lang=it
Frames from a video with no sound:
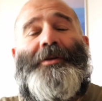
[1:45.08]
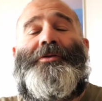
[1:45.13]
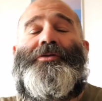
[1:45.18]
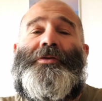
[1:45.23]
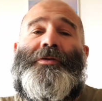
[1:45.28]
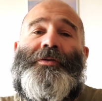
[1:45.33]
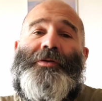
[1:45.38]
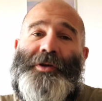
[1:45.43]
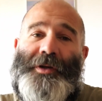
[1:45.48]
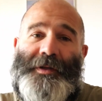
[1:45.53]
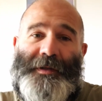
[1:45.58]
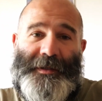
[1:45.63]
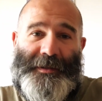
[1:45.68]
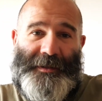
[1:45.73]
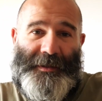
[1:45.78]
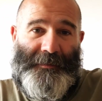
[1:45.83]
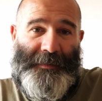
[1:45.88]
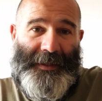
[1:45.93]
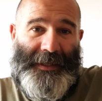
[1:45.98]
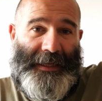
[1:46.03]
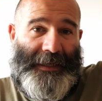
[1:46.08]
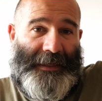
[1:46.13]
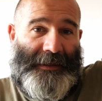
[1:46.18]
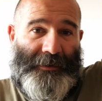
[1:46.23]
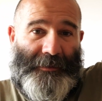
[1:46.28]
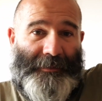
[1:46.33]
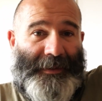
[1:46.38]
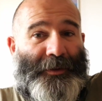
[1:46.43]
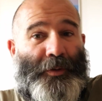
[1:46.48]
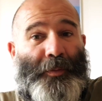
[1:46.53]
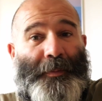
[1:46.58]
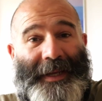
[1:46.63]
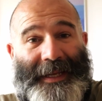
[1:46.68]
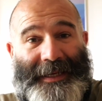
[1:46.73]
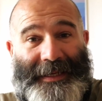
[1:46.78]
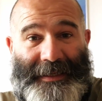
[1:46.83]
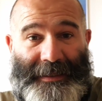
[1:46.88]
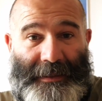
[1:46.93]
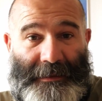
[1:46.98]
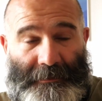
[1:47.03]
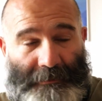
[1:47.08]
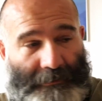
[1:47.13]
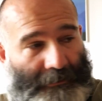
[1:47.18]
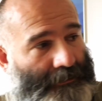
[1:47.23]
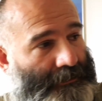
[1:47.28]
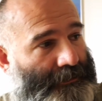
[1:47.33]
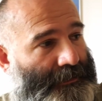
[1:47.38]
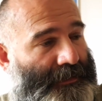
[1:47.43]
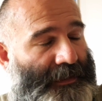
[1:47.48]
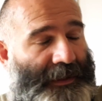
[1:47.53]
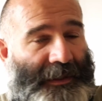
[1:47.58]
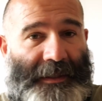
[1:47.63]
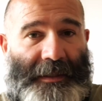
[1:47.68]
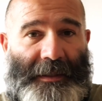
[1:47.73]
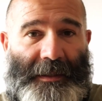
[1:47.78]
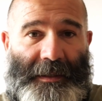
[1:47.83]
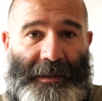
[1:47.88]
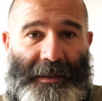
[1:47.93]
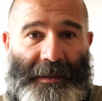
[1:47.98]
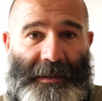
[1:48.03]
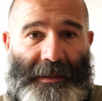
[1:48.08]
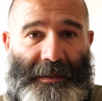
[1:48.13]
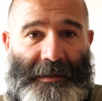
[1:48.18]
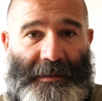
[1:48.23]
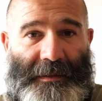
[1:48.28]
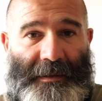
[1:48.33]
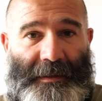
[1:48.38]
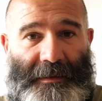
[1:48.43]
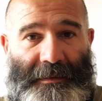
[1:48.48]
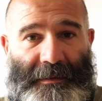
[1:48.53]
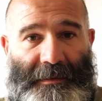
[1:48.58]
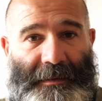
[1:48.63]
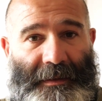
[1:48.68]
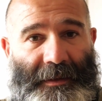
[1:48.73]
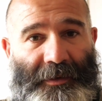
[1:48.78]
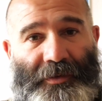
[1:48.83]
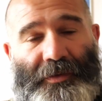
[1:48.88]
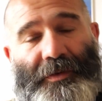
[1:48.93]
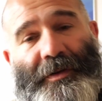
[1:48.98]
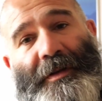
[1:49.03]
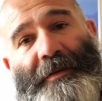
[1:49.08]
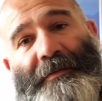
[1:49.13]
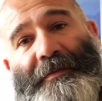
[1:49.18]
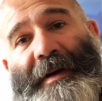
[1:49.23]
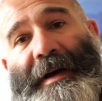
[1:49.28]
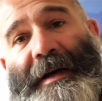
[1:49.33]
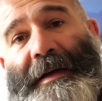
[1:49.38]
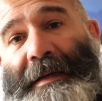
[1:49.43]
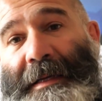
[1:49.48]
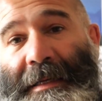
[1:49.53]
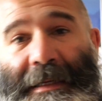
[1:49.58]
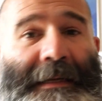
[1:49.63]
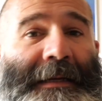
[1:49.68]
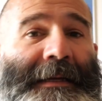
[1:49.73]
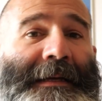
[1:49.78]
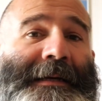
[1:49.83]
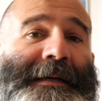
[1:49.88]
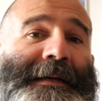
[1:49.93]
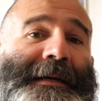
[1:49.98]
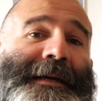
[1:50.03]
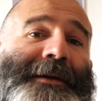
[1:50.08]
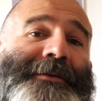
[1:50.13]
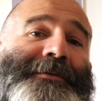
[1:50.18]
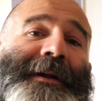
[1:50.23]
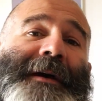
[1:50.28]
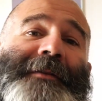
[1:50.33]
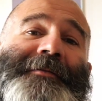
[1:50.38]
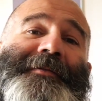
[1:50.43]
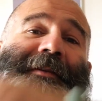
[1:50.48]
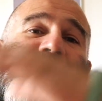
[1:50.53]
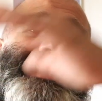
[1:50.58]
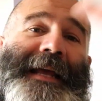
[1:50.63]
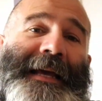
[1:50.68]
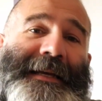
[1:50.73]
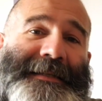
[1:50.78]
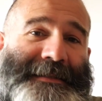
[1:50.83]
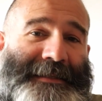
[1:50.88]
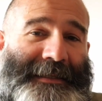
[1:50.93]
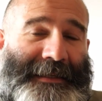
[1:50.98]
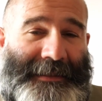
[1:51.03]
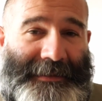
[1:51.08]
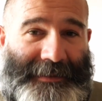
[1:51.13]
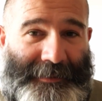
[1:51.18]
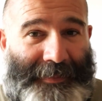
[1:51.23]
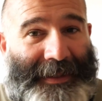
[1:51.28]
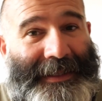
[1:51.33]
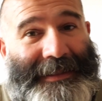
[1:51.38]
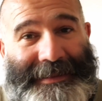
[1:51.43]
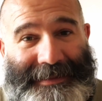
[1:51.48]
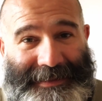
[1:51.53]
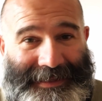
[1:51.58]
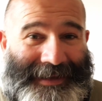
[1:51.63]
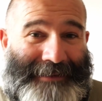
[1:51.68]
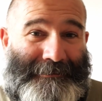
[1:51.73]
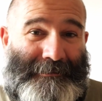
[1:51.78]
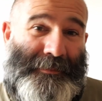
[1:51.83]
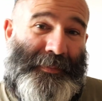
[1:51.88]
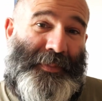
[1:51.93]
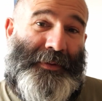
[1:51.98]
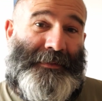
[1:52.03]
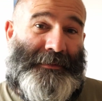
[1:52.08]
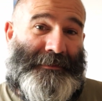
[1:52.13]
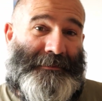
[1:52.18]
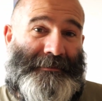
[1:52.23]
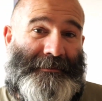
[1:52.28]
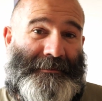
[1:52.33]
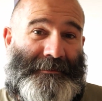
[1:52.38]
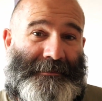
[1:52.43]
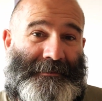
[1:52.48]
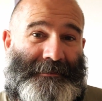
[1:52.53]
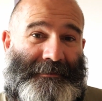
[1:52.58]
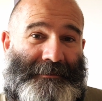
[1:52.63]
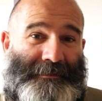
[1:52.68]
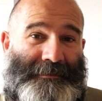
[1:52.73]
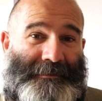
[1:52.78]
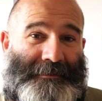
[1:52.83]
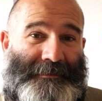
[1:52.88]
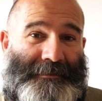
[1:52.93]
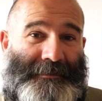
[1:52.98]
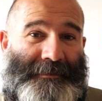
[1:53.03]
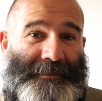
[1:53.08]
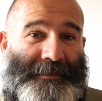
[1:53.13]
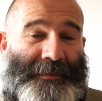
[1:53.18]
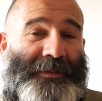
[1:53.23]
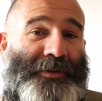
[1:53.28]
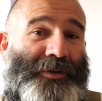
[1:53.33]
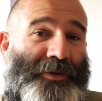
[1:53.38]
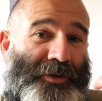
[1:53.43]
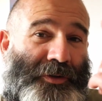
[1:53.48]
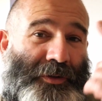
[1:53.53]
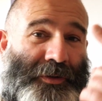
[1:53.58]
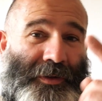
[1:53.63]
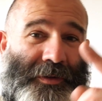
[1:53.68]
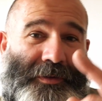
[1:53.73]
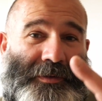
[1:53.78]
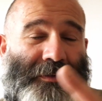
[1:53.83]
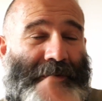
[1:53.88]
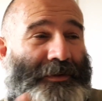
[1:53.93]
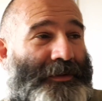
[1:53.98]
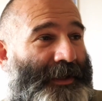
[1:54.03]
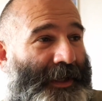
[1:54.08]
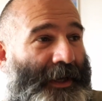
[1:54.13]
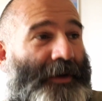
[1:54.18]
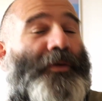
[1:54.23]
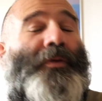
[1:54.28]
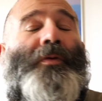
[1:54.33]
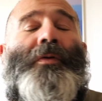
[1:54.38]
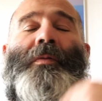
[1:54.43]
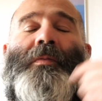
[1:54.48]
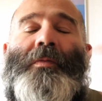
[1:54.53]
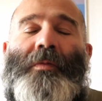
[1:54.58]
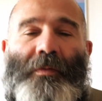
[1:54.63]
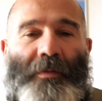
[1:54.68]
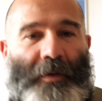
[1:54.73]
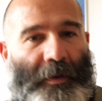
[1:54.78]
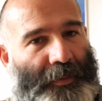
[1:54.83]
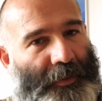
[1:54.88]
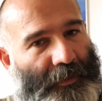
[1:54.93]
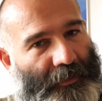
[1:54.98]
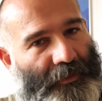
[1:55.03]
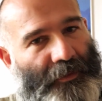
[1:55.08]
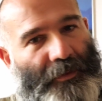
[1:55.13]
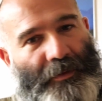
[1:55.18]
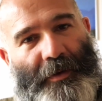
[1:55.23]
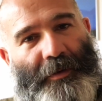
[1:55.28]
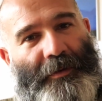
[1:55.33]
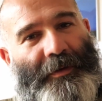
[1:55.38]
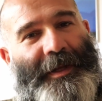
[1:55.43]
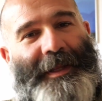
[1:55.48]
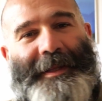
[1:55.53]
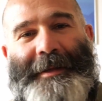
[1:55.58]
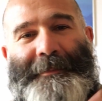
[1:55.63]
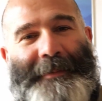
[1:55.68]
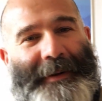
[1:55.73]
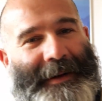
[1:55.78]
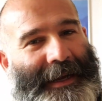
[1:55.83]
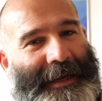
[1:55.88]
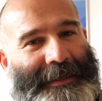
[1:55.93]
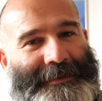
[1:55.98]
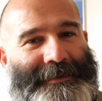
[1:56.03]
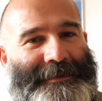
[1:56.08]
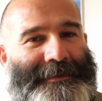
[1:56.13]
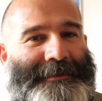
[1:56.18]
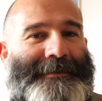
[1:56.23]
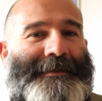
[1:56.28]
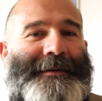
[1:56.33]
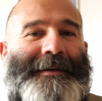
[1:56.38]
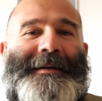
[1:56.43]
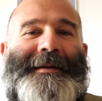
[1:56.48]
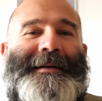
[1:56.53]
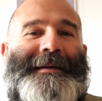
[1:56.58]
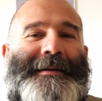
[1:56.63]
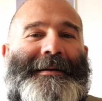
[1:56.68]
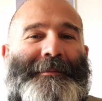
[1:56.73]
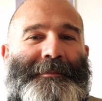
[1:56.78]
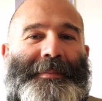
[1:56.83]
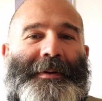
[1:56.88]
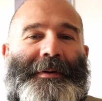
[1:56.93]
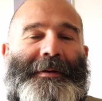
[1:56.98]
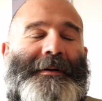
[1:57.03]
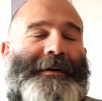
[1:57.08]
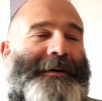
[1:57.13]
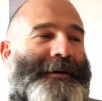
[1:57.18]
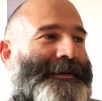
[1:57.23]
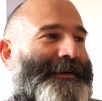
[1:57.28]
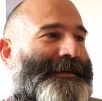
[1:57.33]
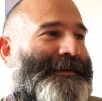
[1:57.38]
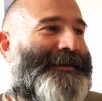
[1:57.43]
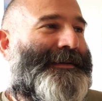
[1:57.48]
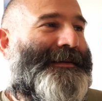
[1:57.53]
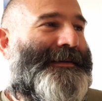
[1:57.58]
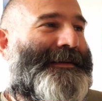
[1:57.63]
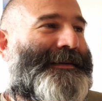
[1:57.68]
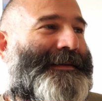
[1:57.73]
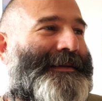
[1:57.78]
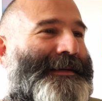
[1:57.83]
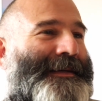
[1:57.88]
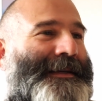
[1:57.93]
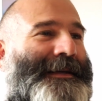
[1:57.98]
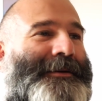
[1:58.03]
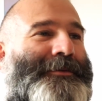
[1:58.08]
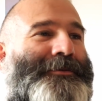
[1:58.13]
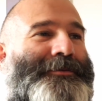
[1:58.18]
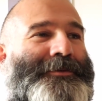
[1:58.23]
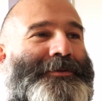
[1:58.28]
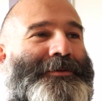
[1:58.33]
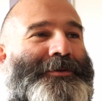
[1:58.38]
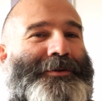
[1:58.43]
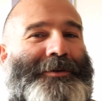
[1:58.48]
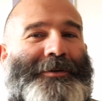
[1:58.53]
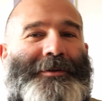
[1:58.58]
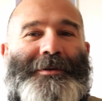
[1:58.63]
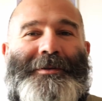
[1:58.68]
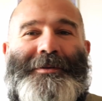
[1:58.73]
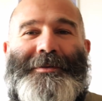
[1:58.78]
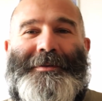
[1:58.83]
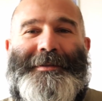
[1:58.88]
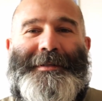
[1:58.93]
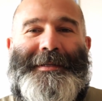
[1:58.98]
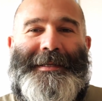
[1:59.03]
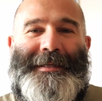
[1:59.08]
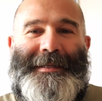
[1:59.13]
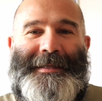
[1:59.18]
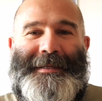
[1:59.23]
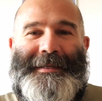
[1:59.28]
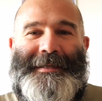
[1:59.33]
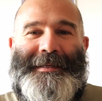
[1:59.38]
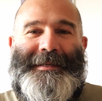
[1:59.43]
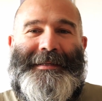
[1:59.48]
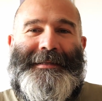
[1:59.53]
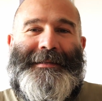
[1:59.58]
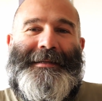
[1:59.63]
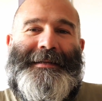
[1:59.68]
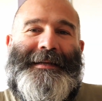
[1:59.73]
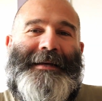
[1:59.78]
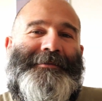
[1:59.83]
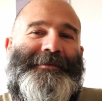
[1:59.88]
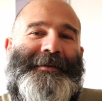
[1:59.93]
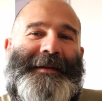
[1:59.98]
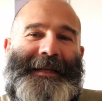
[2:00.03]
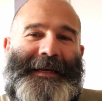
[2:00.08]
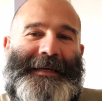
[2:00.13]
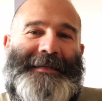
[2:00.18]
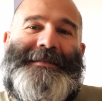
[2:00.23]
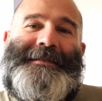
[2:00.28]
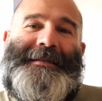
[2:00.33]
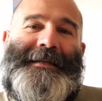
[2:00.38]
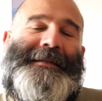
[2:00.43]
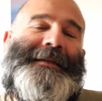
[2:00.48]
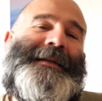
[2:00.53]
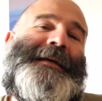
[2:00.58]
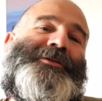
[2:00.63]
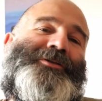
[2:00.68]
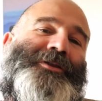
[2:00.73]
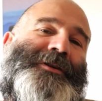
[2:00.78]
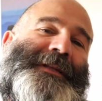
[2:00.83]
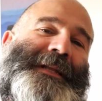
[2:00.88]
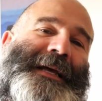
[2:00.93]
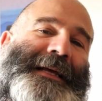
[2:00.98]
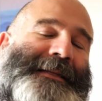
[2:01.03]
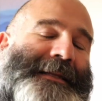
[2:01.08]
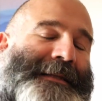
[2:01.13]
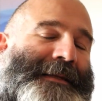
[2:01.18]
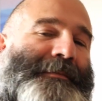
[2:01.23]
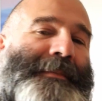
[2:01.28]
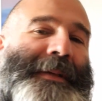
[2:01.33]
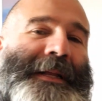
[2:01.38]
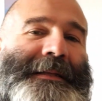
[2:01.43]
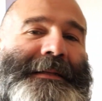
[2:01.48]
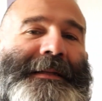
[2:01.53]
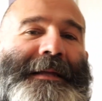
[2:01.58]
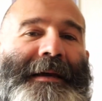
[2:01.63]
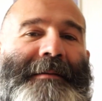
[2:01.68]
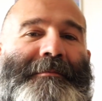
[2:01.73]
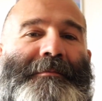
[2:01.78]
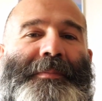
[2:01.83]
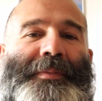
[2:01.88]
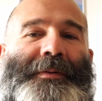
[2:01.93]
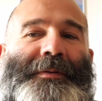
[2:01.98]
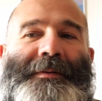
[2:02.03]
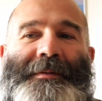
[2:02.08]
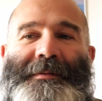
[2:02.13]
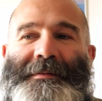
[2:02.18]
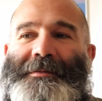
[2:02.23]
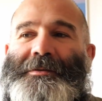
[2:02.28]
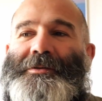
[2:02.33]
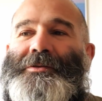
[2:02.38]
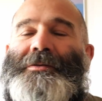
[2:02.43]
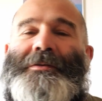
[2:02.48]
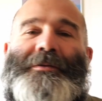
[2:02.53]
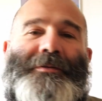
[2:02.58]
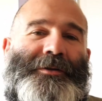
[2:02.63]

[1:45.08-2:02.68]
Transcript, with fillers: Io sono riuscito a seminare la roba domenica, quindi tre, tre giorni fa, in una finestra di bel tempo un giorno che comunque ha piovuto a ora del pranzo, però eh, in un giorno di una finestra, di una giornata di bel tempo, sono